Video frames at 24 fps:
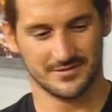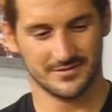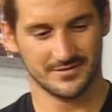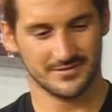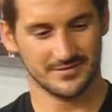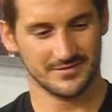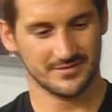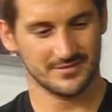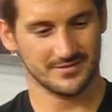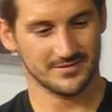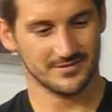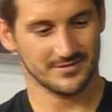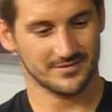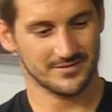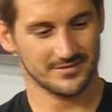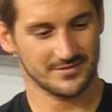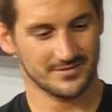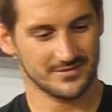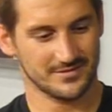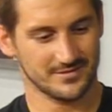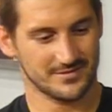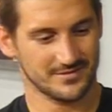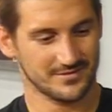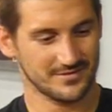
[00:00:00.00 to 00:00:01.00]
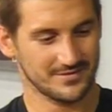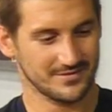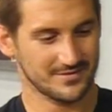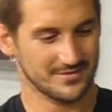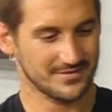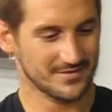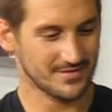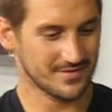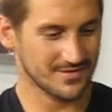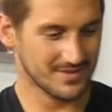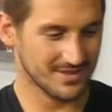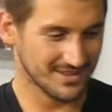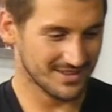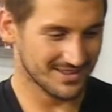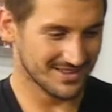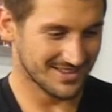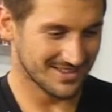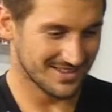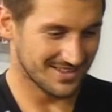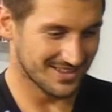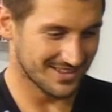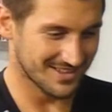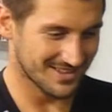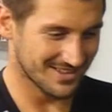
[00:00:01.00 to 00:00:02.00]
Te saludan allí. ¿eh?
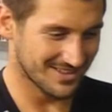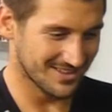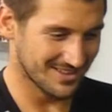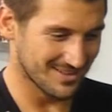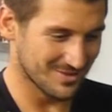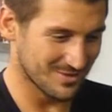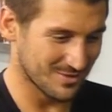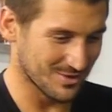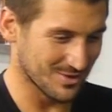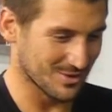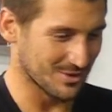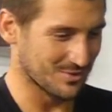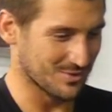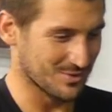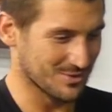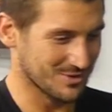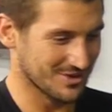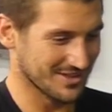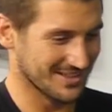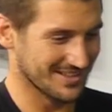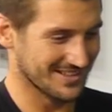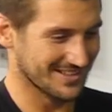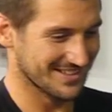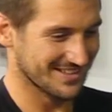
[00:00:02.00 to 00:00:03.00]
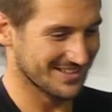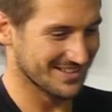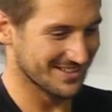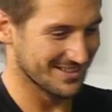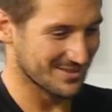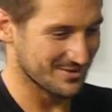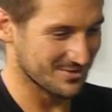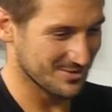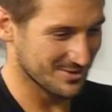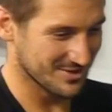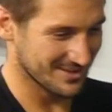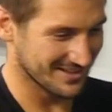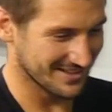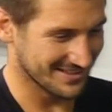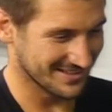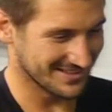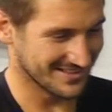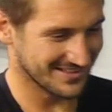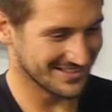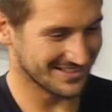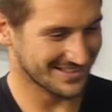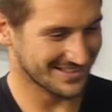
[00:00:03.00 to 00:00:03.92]
Ajá, bueno, muchas gracias, muchas gracias.